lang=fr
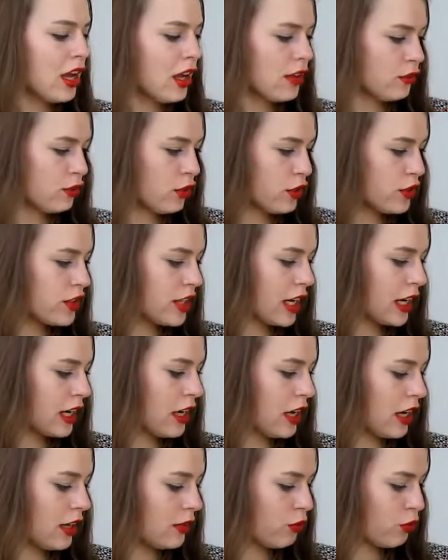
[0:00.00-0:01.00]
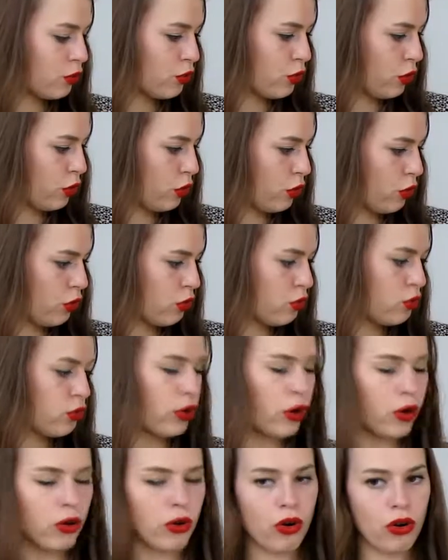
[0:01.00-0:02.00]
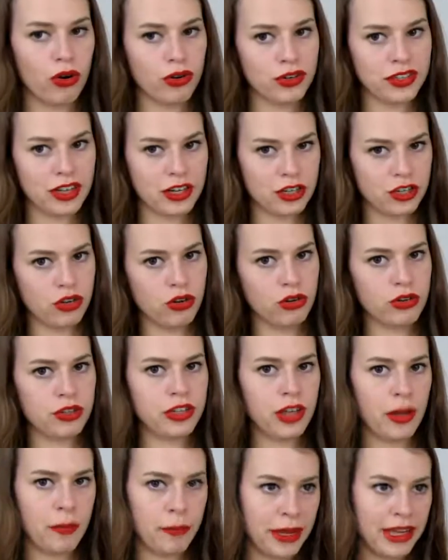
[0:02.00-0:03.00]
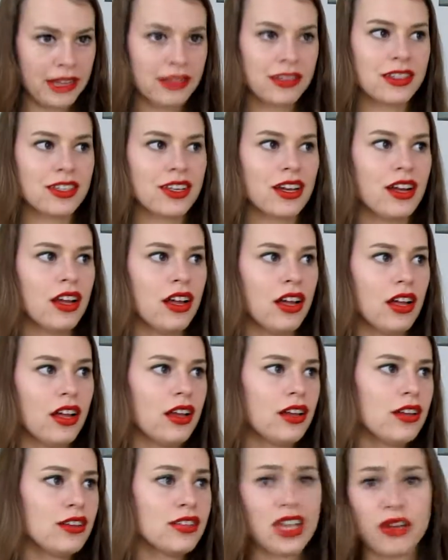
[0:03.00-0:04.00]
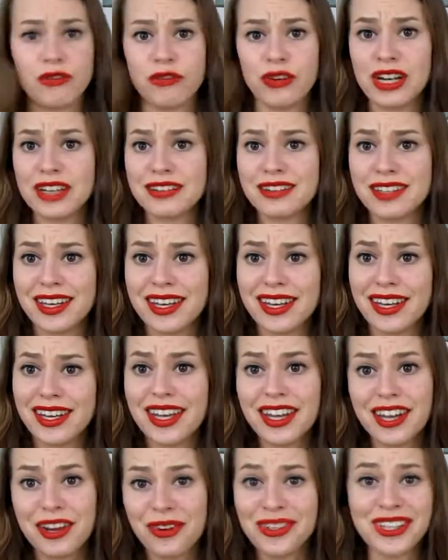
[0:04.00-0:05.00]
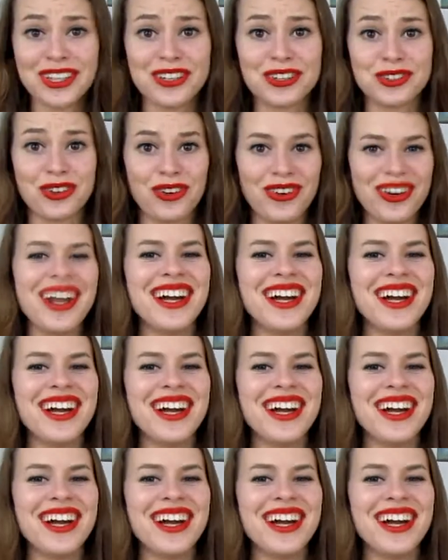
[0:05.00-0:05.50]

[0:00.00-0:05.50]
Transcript: Dans ce sac là donc euh, couleur orange ça change, ça pète ça fait l'été et on est content.